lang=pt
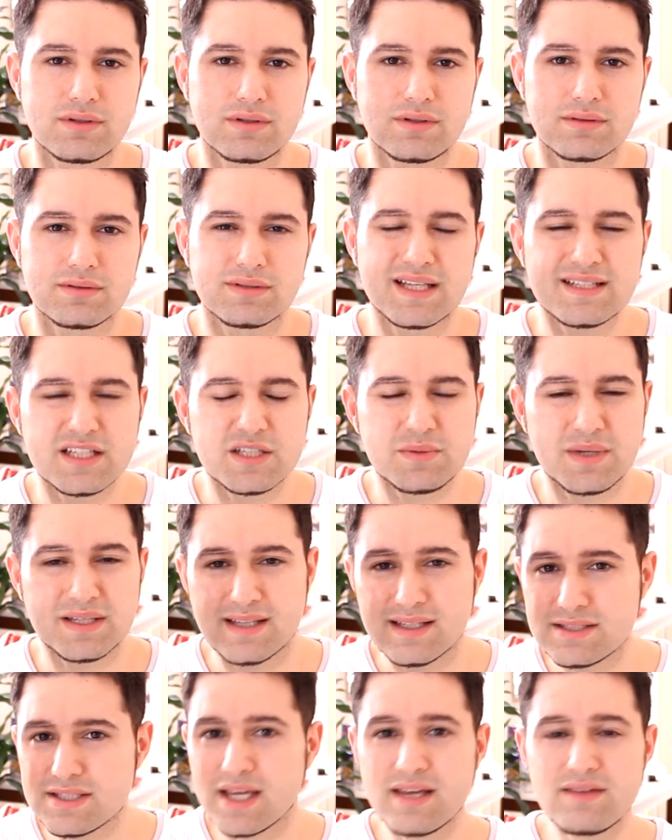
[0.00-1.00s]
dessas
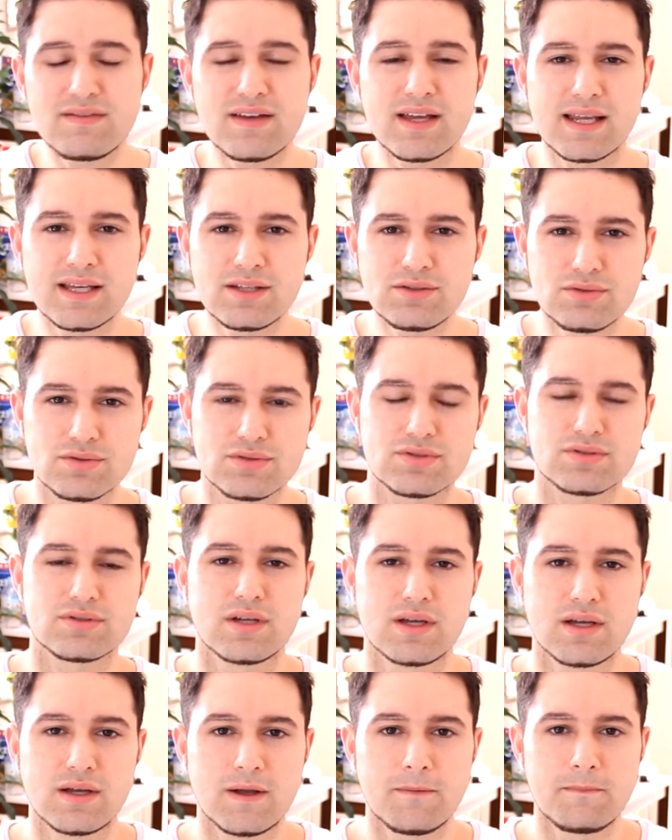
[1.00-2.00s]
até de
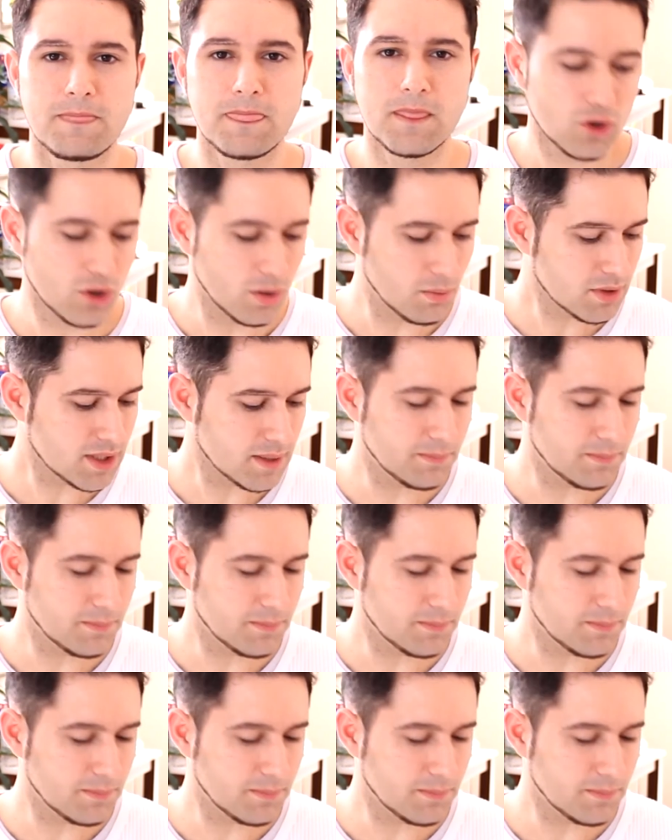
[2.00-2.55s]
reverendos como